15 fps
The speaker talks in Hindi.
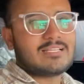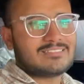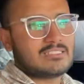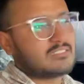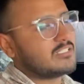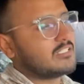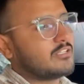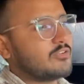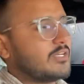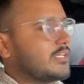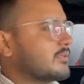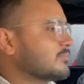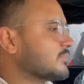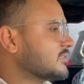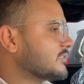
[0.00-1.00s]
एसेसरी लगवानी
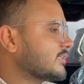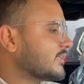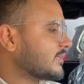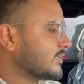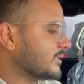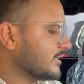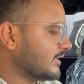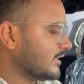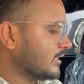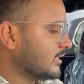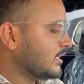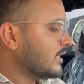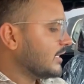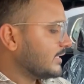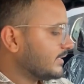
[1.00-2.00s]
कंपलसरी कर रखी है
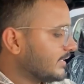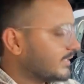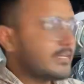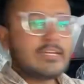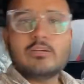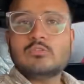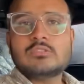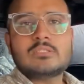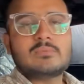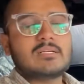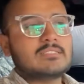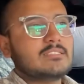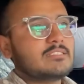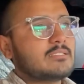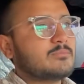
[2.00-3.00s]
देखेंगे उन सबका
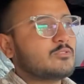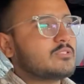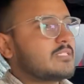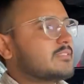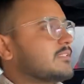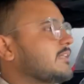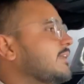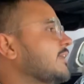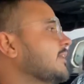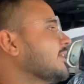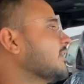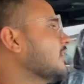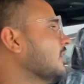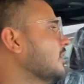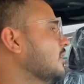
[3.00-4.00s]
सिस्टम तो जैसे
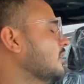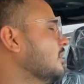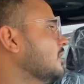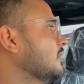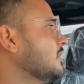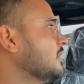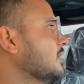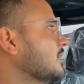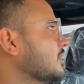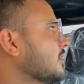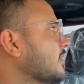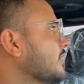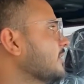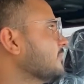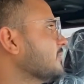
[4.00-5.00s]
रहेगा
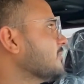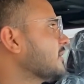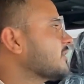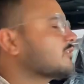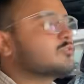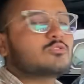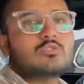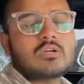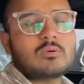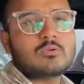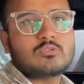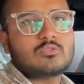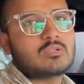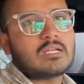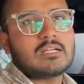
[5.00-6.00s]
गाड़ी में बाकी कुछ थोड़ा बहुत
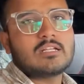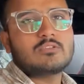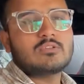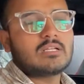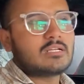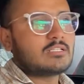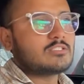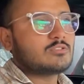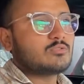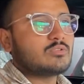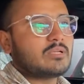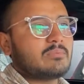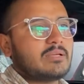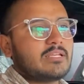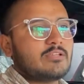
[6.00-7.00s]
धुलाना धुलाना जरूर
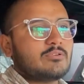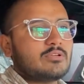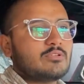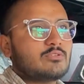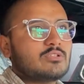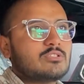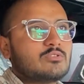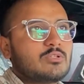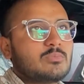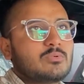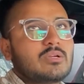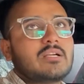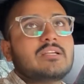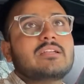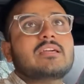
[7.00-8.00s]
है भाई क्योंकि थोड़ी थोड़ी
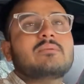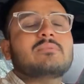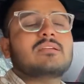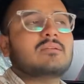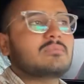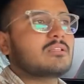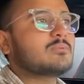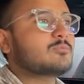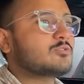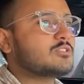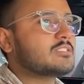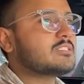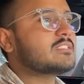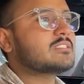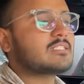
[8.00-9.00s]
पुरानी टाइप की मतलब कुछ
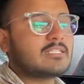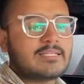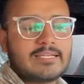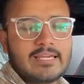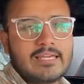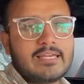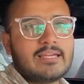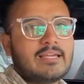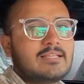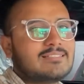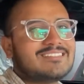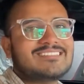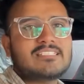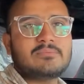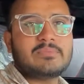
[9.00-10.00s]
चीज़ें चल के आई है या
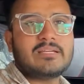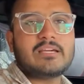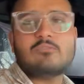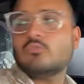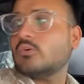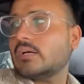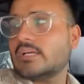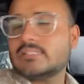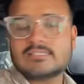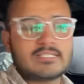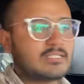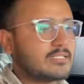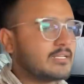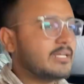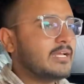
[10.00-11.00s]
जैसे भी है वो है इसके
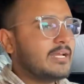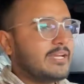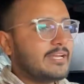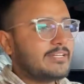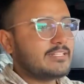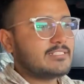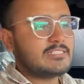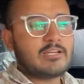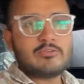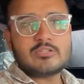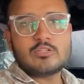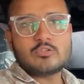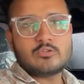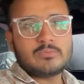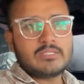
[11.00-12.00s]
अंदर 87
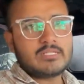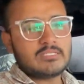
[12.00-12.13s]
किलोमीटर